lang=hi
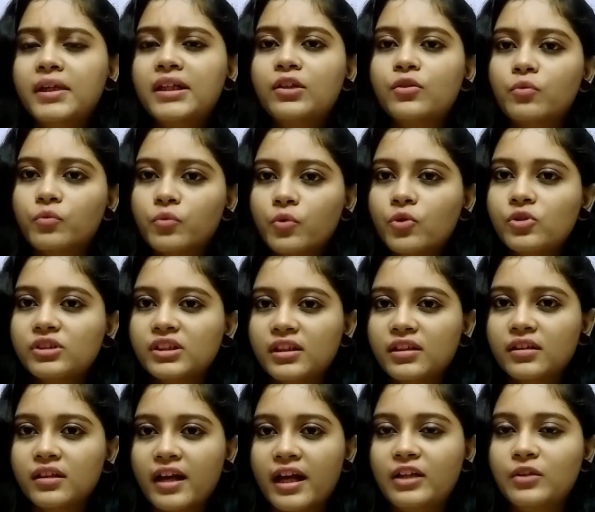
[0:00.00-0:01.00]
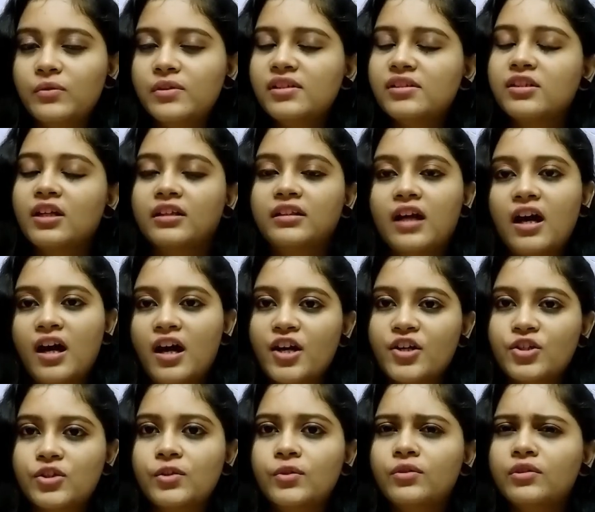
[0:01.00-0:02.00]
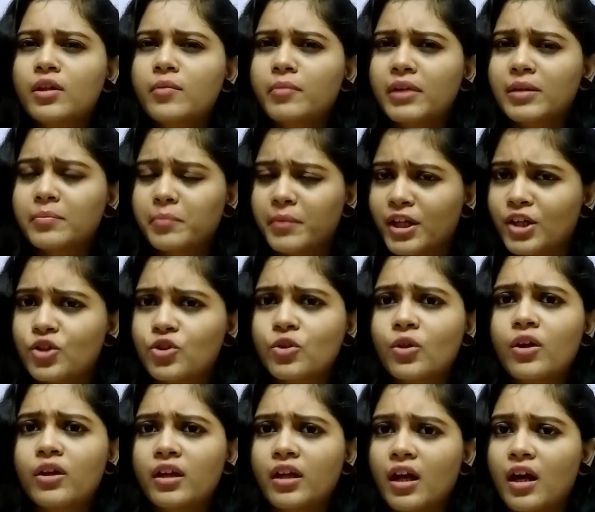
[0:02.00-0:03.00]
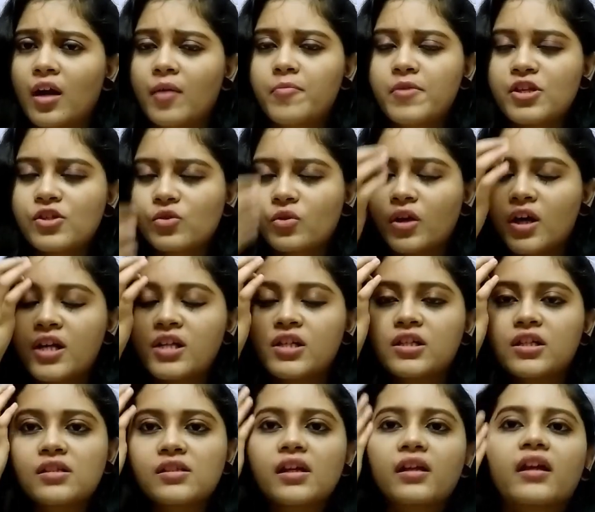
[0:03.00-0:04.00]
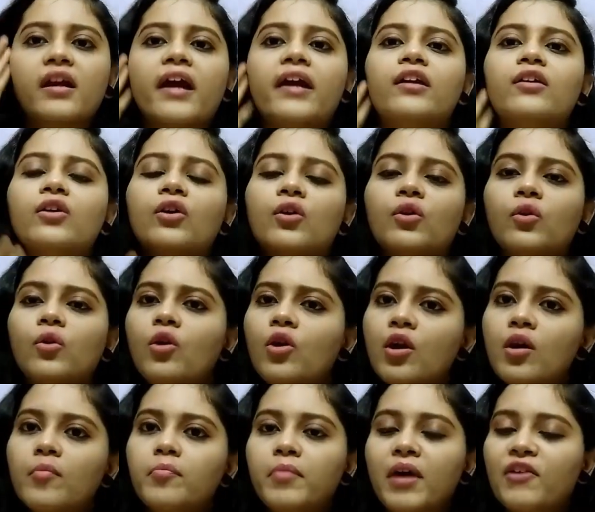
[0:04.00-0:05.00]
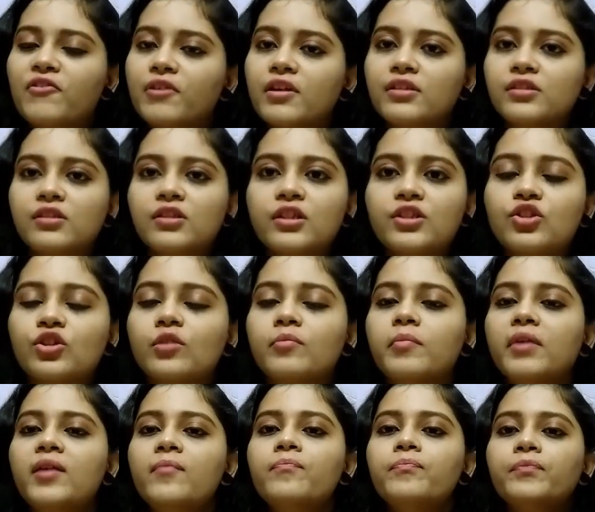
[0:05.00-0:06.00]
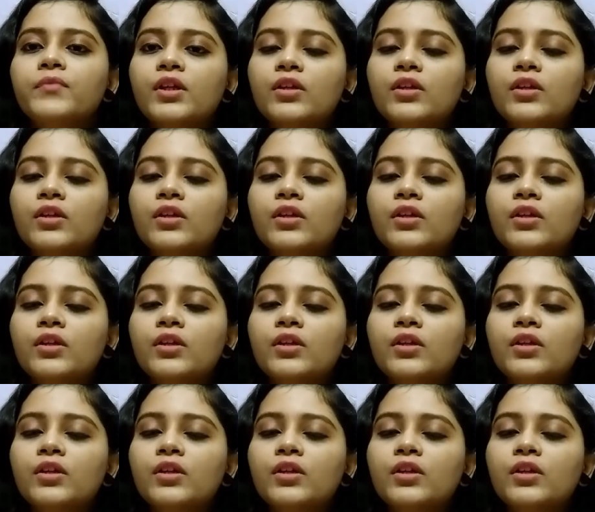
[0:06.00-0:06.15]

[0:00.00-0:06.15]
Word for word: बट वो ग्रैन्यूल्स ज़्यादा हार्श नहीं होते बट मेक श्योर कि आप इसको अच्छे से ग्राइंड कर लो पाउडर स्ट्रक्चर में